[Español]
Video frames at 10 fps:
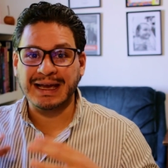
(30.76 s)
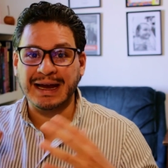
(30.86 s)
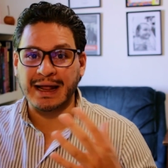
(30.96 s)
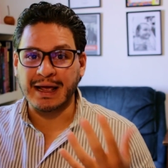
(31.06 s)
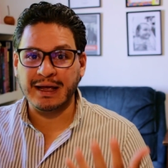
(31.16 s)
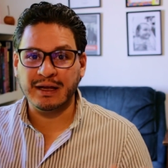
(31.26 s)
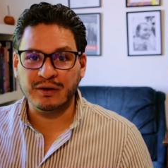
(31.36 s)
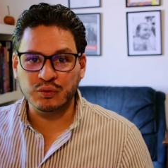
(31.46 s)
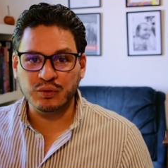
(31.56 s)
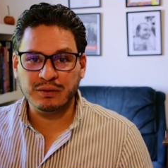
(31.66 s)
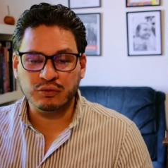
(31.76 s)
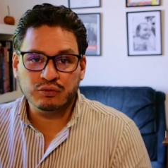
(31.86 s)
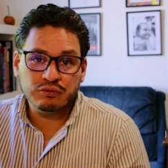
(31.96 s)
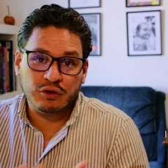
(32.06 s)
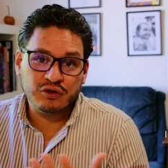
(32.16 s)
creé
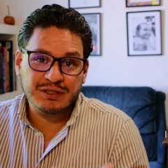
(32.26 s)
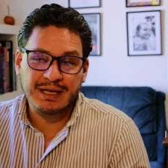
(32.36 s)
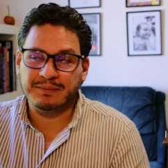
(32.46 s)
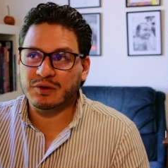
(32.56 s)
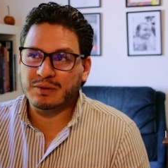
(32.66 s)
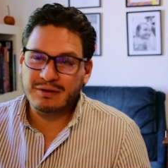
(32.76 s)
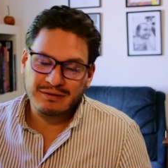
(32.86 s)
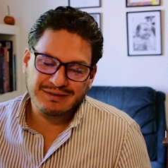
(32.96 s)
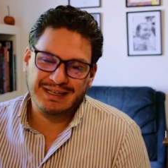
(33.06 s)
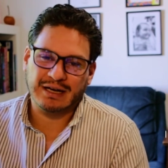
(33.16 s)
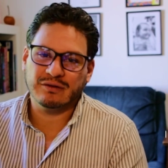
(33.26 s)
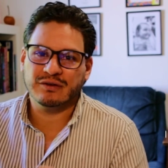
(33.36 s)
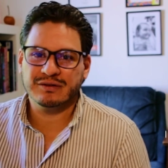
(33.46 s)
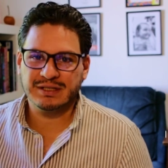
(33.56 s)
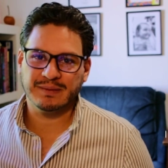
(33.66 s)
un, concepto, bueno, no es crear un
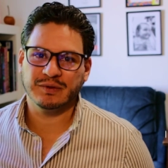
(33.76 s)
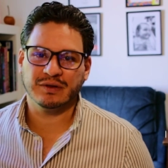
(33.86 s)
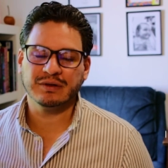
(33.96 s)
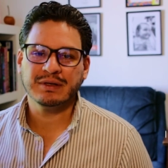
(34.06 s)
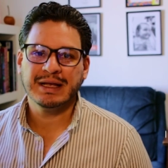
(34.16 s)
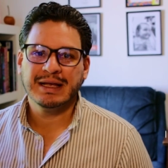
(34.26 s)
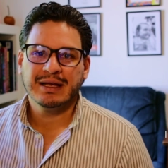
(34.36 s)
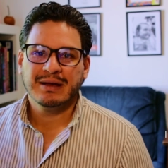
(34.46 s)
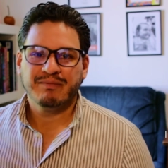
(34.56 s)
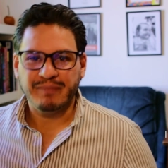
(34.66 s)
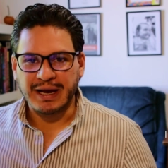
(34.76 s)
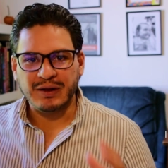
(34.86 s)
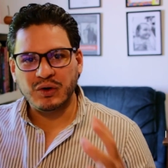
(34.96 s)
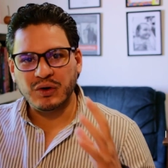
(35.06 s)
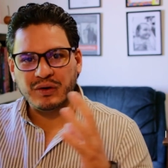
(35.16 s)
concepto, ¿no?
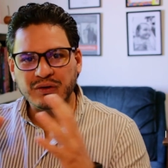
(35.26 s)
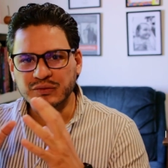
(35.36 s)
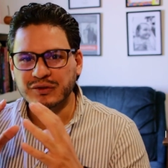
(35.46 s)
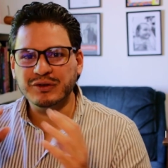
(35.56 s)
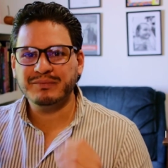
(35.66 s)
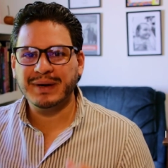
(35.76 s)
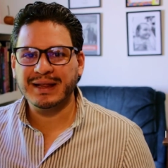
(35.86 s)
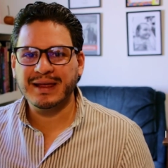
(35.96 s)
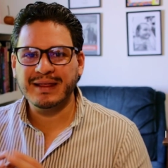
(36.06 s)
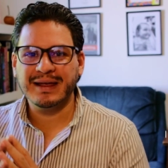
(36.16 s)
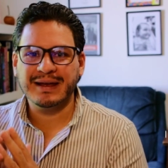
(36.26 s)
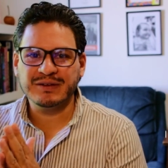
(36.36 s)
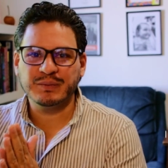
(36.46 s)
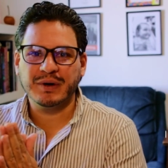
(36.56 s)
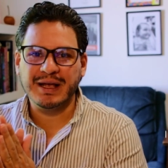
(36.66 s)
Pero junté un par de
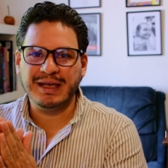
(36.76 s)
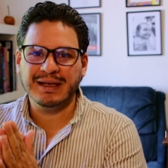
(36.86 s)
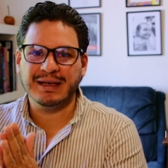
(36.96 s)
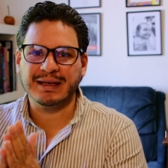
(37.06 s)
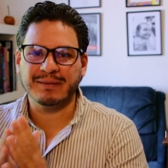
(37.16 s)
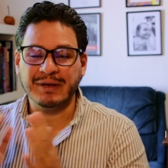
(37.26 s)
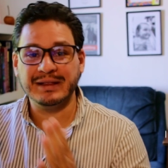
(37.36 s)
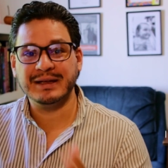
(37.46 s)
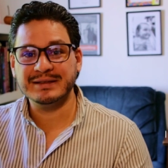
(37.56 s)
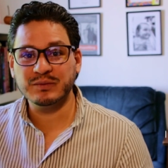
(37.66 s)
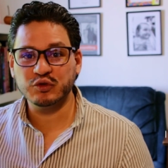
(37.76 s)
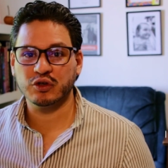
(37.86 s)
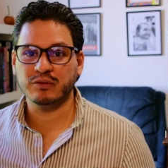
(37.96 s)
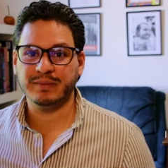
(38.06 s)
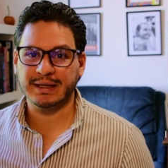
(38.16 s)
ideas por ahí que me interesa
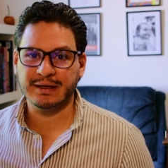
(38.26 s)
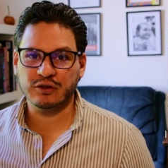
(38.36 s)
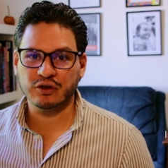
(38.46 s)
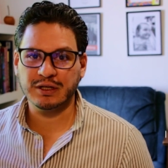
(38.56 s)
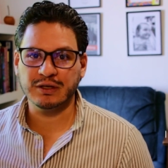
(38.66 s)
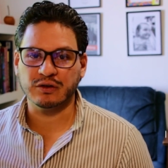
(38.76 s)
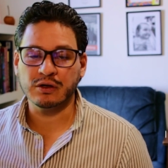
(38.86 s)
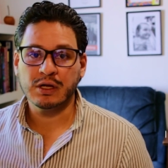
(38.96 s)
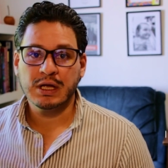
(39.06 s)
mucho compartir contigo